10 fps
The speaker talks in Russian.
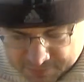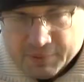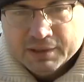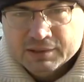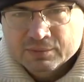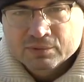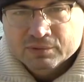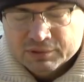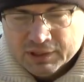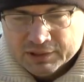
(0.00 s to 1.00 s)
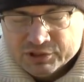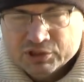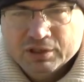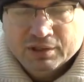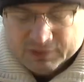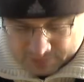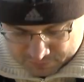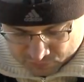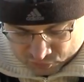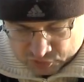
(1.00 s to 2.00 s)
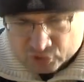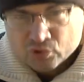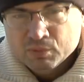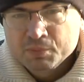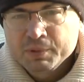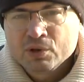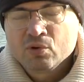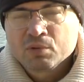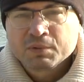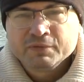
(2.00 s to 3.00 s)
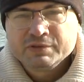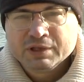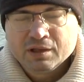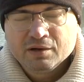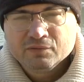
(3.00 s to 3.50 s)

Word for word: Поэтому для начала нужно, чтобы прикормка взяла